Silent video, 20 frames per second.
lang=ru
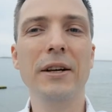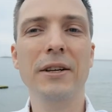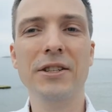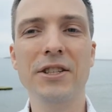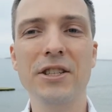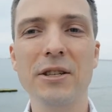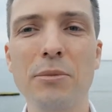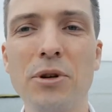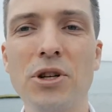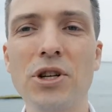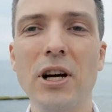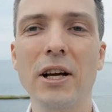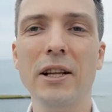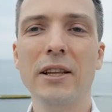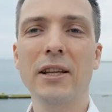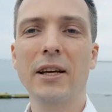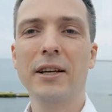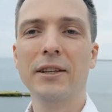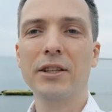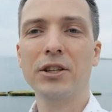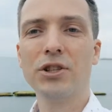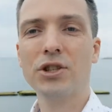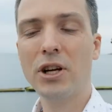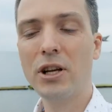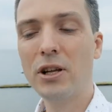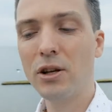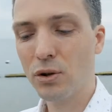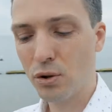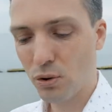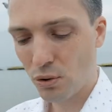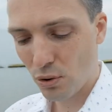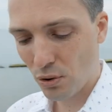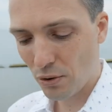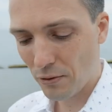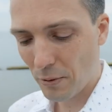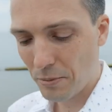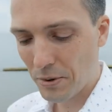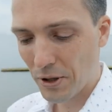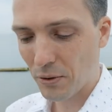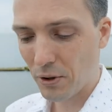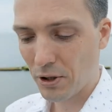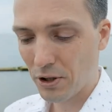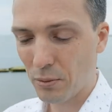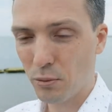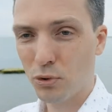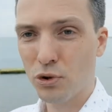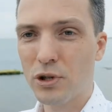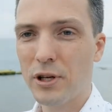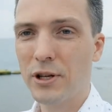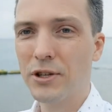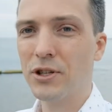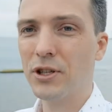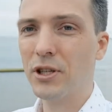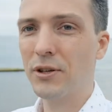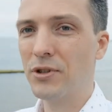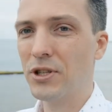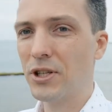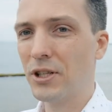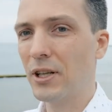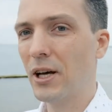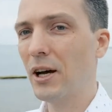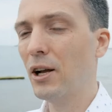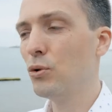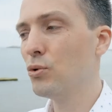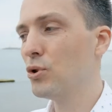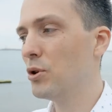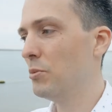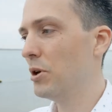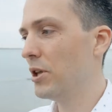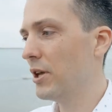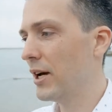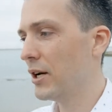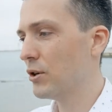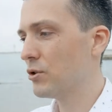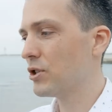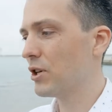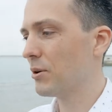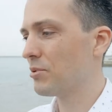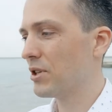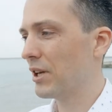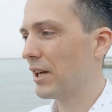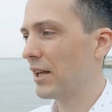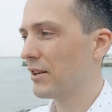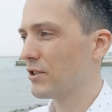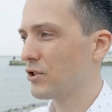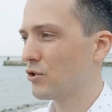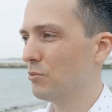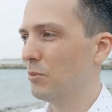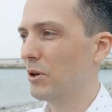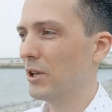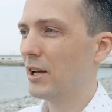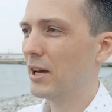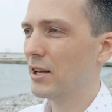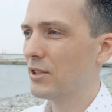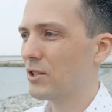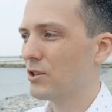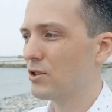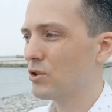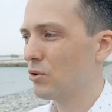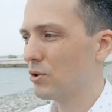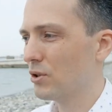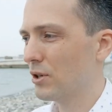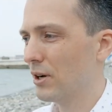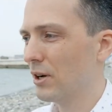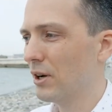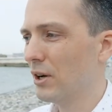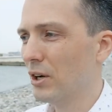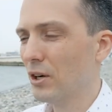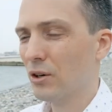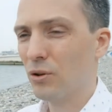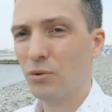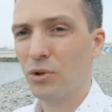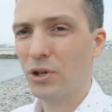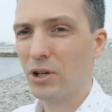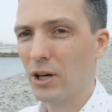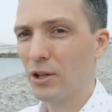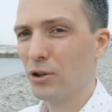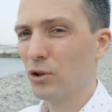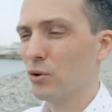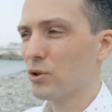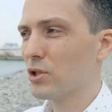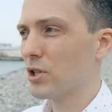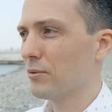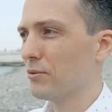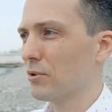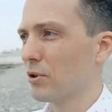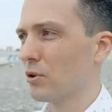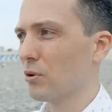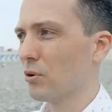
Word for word: замечательные отношения, то, во-первых, это может длиться не всегда, люди меняются, обстоятельства меняются, меняется. Сегодня у них одно, завтра